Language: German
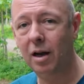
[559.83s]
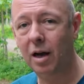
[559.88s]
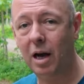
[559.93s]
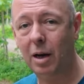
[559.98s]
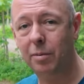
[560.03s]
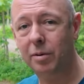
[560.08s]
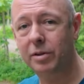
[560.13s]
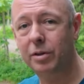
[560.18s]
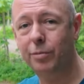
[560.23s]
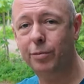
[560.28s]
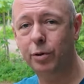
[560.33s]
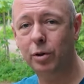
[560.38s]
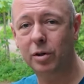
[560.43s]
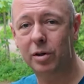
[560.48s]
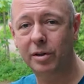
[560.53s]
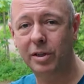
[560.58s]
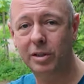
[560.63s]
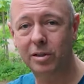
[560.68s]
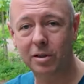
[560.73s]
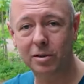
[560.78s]
Aber
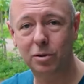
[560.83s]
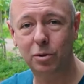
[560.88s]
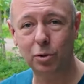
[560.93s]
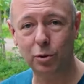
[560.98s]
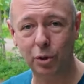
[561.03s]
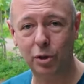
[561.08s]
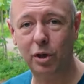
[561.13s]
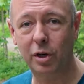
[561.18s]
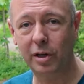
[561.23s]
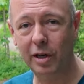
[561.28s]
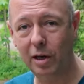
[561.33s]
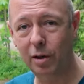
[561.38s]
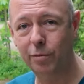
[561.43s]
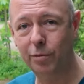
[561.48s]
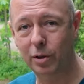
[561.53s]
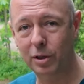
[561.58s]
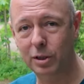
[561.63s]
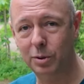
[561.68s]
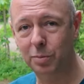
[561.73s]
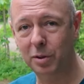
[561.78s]
dafür kann ich dann zurück,
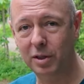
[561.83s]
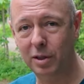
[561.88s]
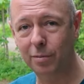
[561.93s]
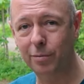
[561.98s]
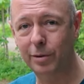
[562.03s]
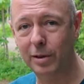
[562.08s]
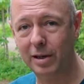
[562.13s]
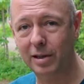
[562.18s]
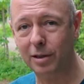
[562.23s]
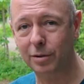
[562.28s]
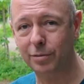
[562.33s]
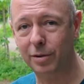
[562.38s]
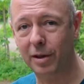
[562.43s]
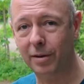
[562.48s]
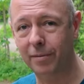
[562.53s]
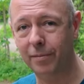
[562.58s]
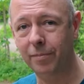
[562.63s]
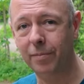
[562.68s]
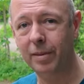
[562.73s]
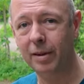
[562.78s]
jedenfalls mit dem Fahrrad
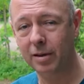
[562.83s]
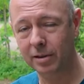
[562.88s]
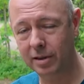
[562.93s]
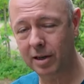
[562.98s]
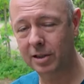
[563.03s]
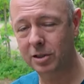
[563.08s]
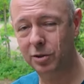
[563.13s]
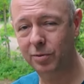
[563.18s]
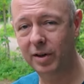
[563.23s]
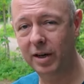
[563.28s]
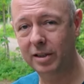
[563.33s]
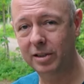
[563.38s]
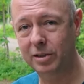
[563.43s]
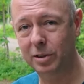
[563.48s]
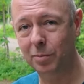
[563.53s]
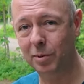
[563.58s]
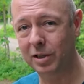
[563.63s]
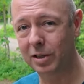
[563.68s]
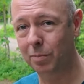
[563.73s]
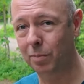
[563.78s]
fahren. Das wäre
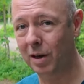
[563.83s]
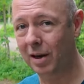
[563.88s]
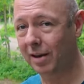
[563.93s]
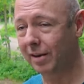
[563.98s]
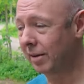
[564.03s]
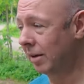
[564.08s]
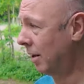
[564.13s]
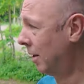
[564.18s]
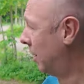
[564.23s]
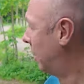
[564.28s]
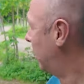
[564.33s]
jetzt einmal der Plan.